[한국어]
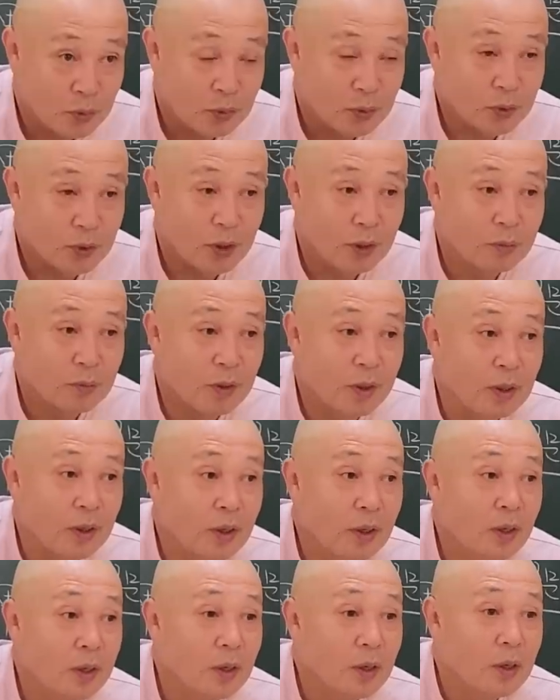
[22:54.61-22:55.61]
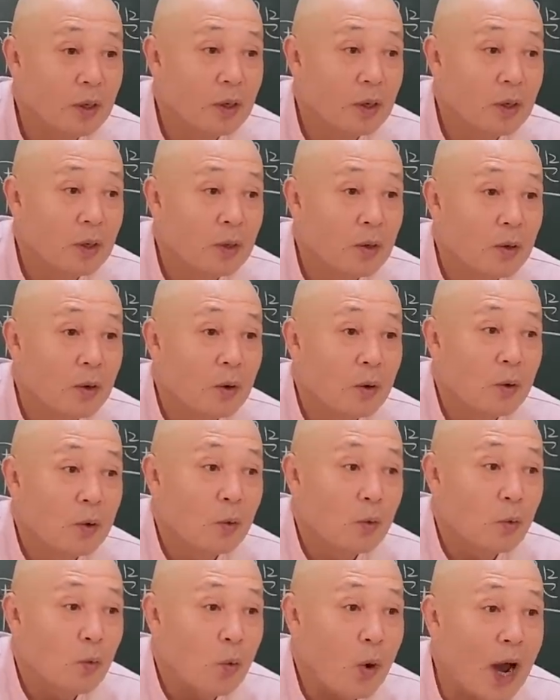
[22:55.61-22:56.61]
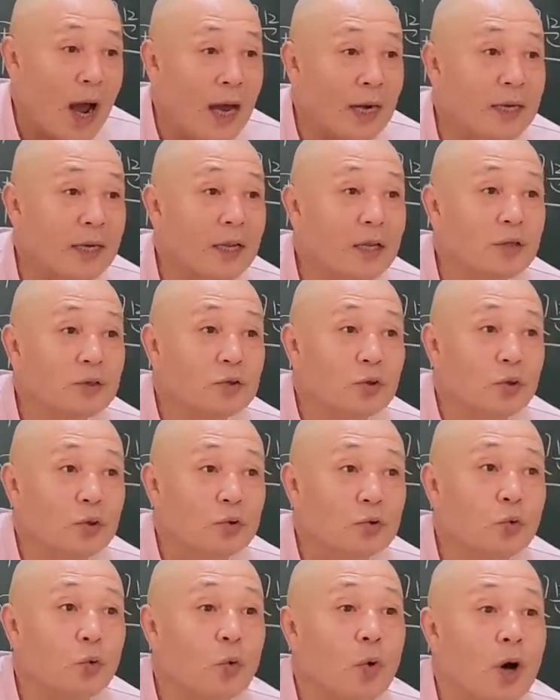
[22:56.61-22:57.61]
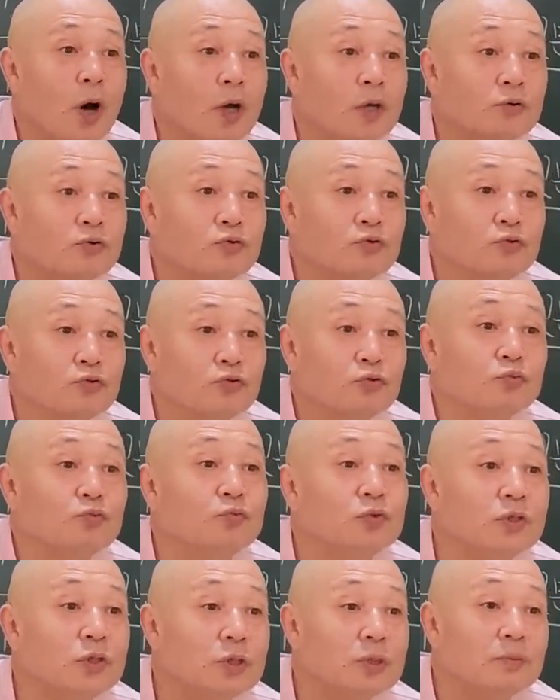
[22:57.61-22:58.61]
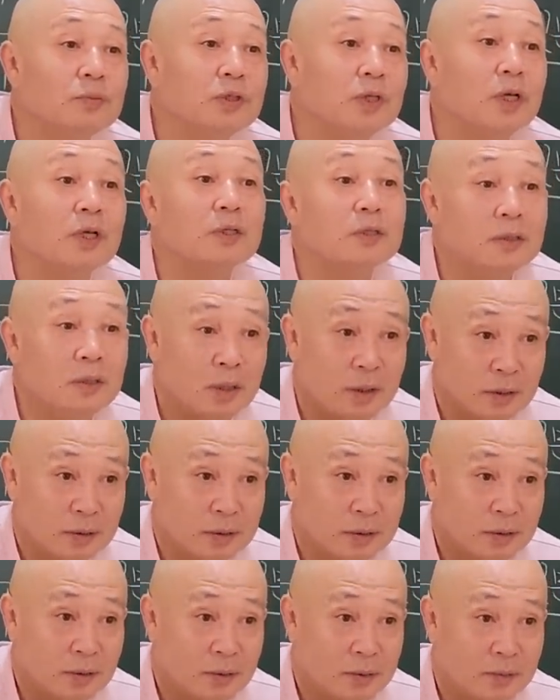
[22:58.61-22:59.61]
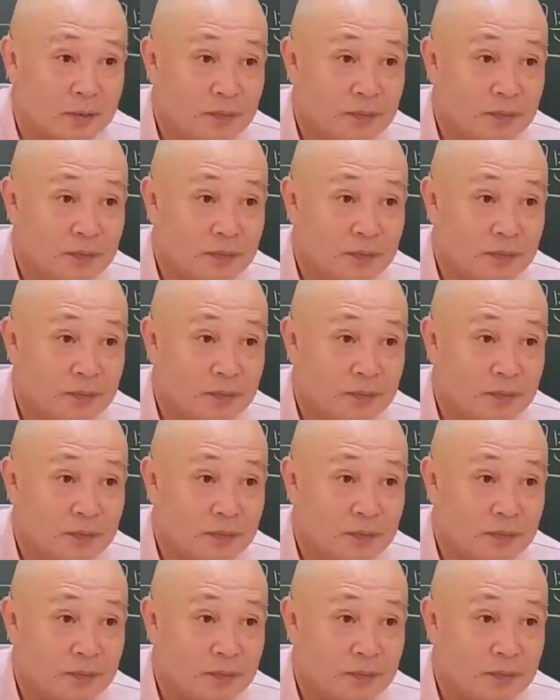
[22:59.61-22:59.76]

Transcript: 그 다음에 관에서 도와주는 움직임이 생기더라 이거지.